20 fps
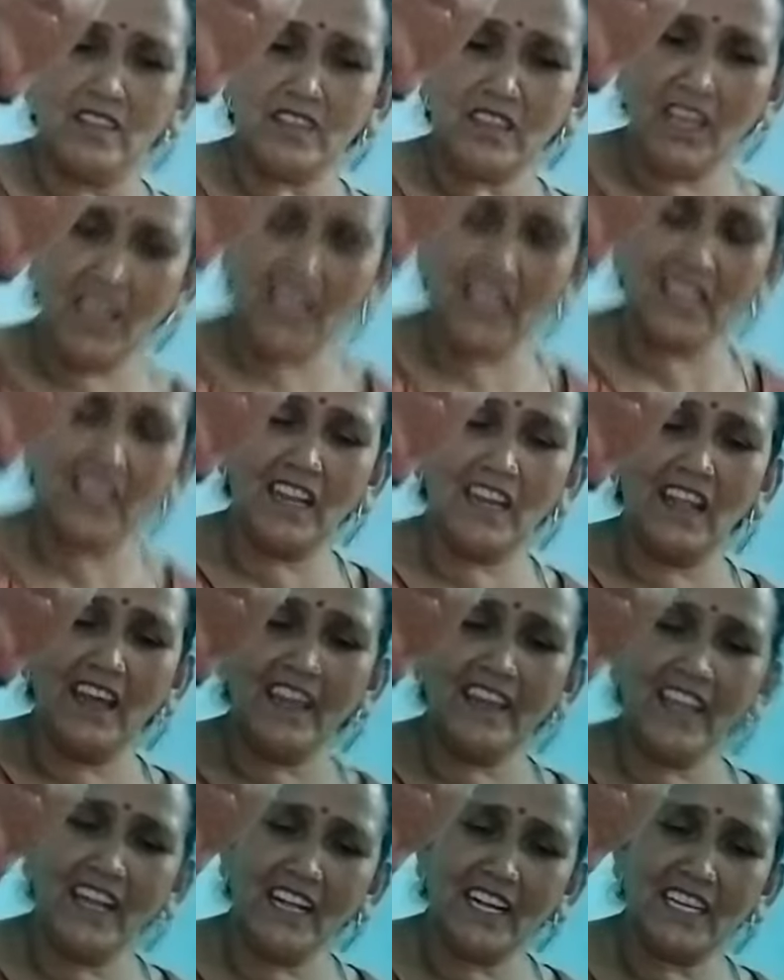लाए
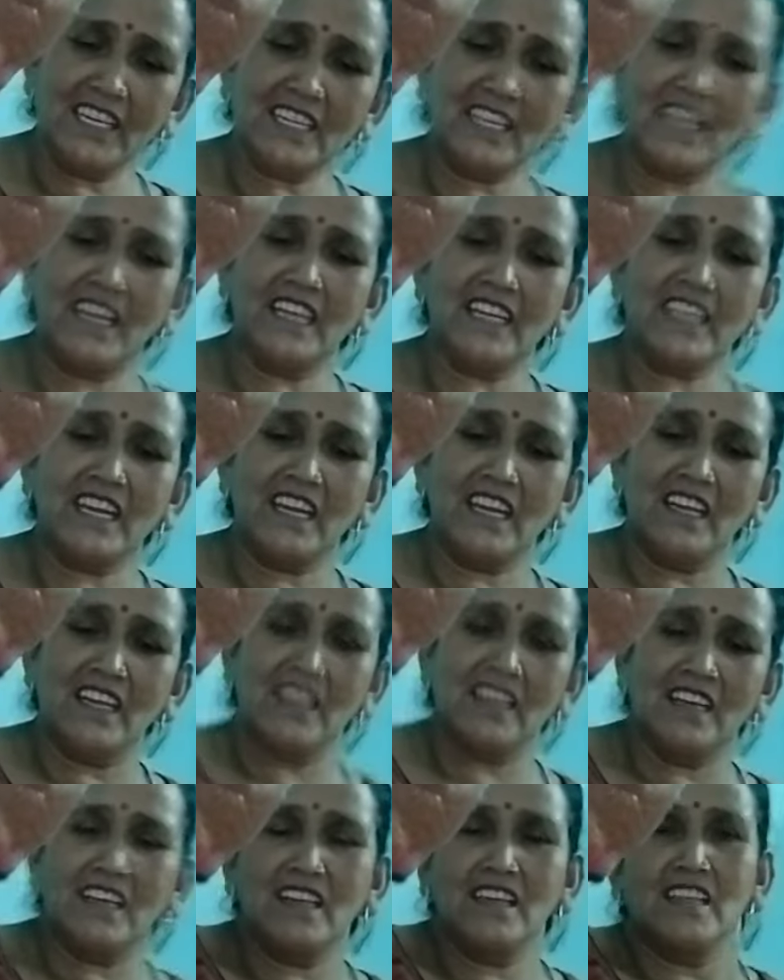हाँ, वो
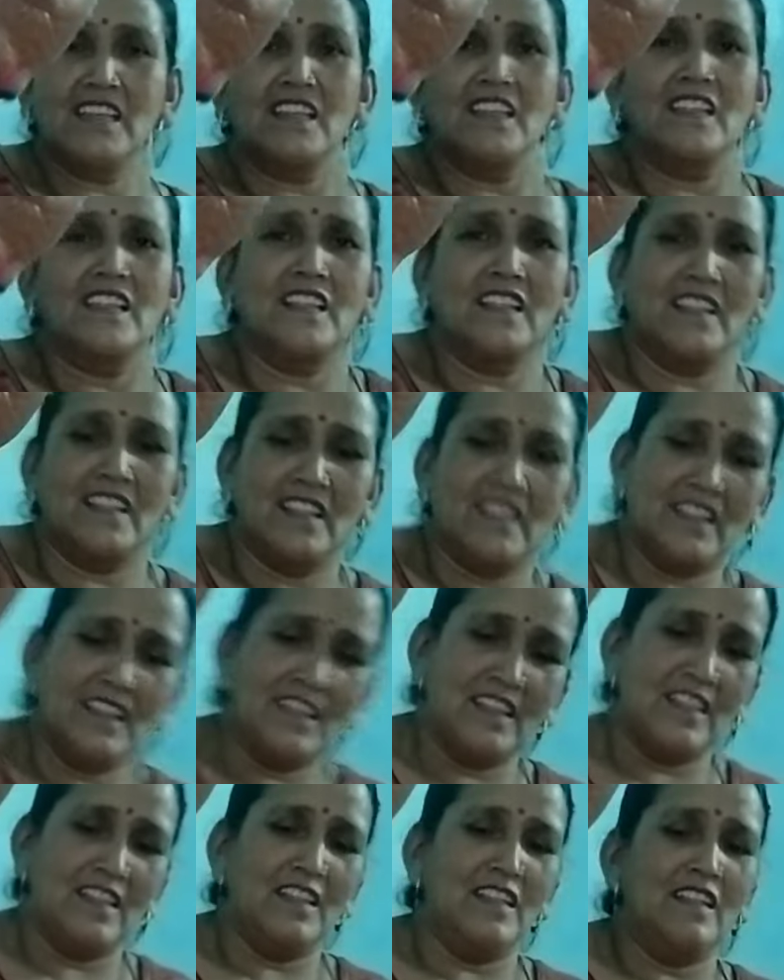सब मैंने करा मैंने
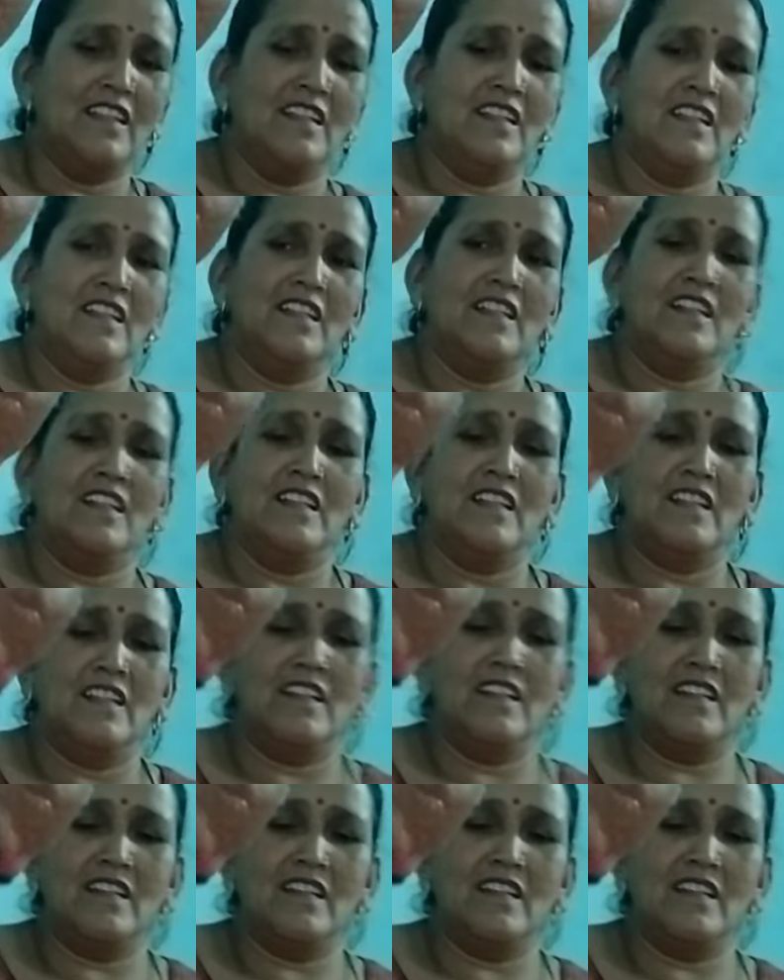हम्म।